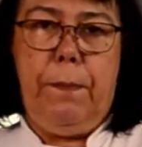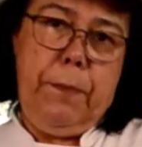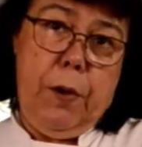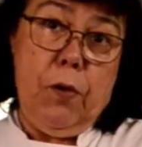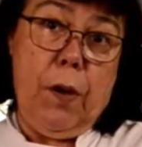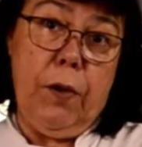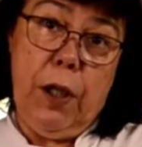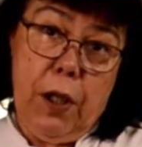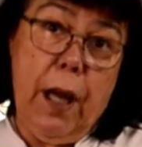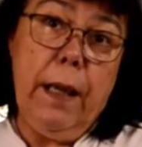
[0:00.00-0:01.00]
que eu já vou
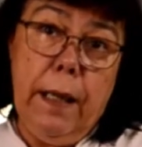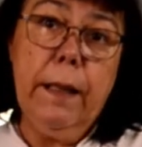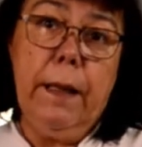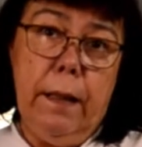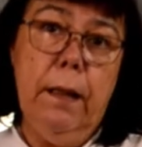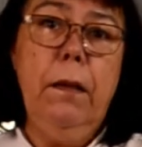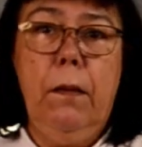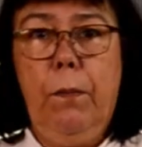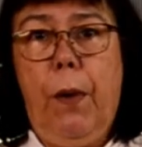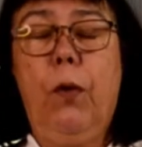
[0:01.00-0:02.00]
deixar ele aqui
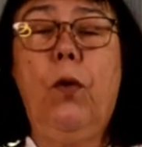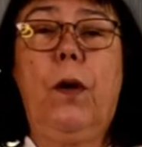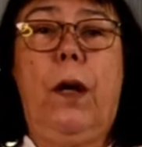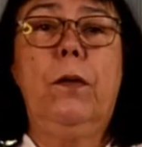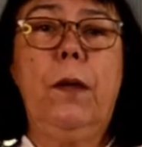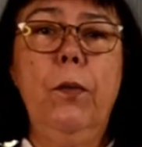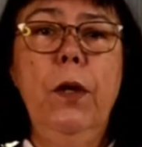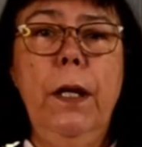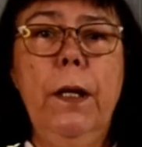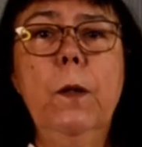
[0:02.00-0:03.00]
para colocar no
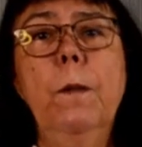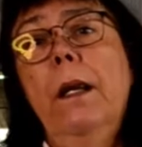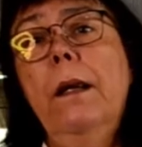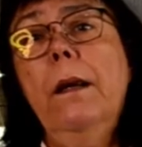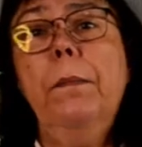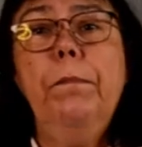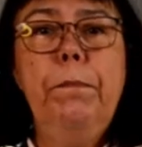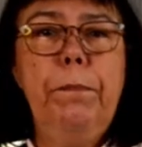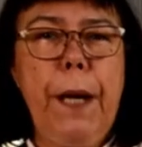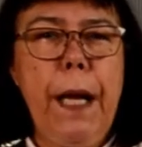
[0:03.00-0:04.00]
tabuleiro. E
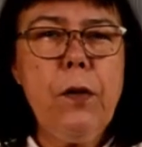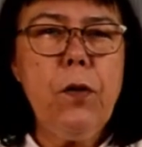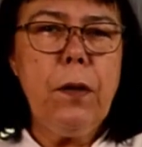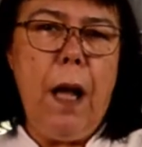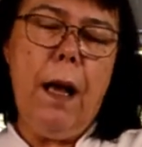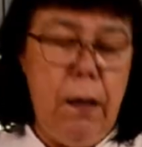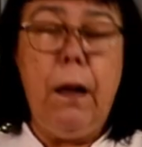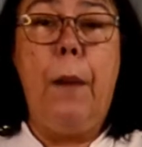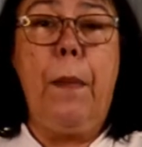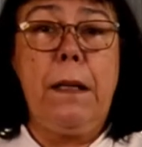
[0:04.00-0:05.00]
para ajudar
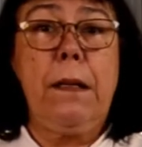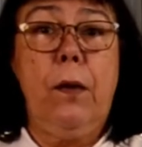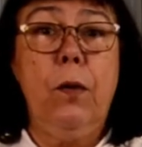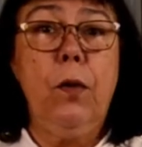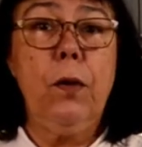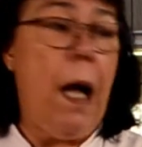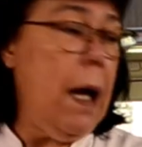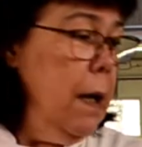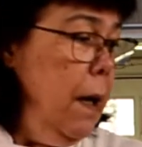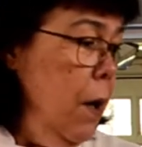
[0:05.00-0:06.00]
a massa a não
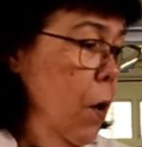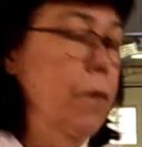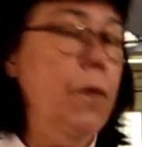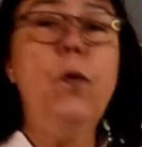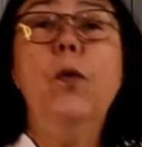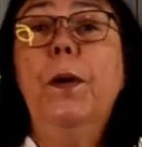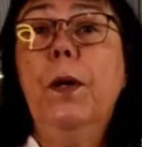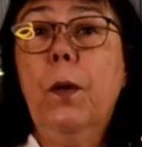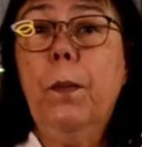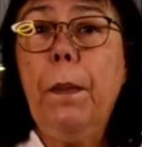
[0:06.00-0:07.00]
grudar, eu vou cobrir
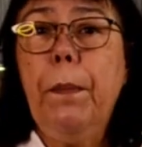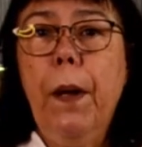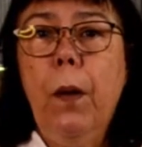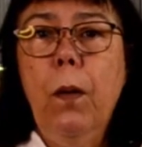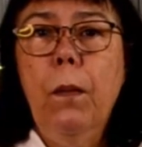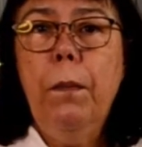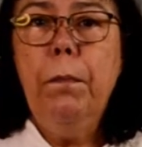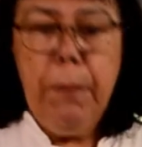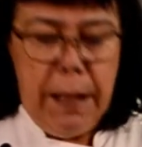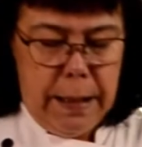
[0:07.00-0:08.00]
com papel
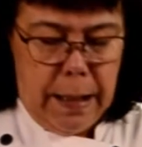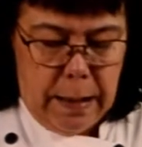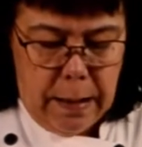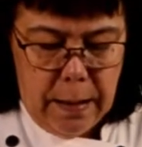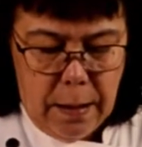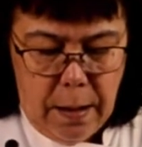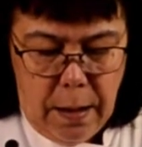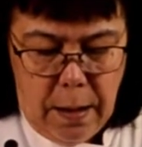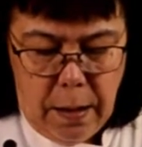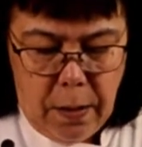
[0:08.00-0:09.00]
manteiga.
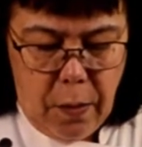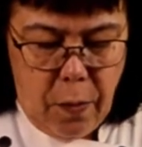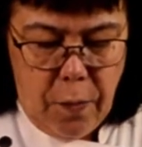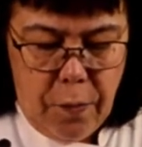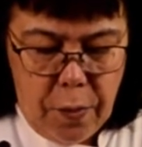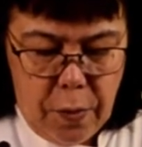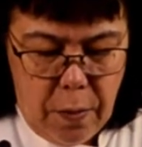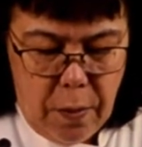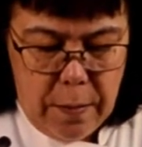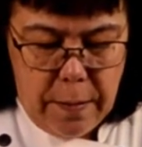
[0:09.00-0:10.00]
Então eu vou
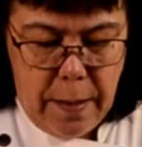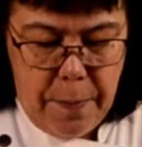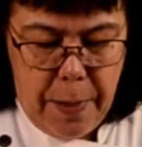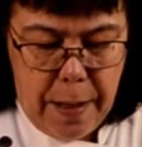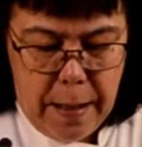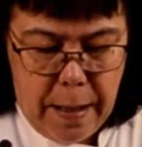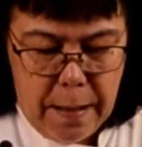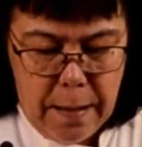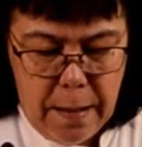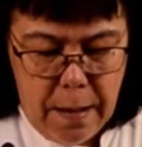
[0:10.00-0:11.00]

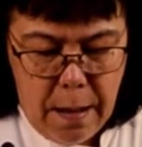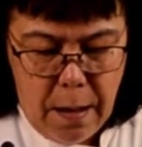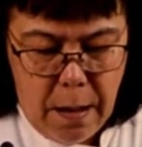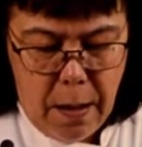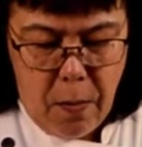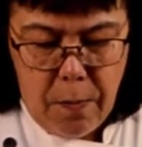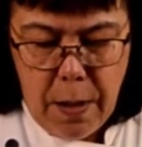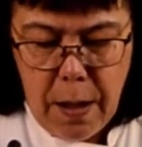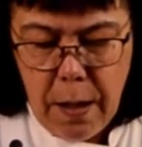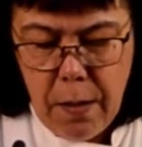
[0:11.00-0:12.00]
separar ao
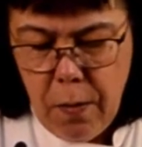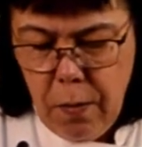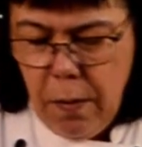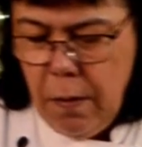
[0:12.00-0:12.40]
meio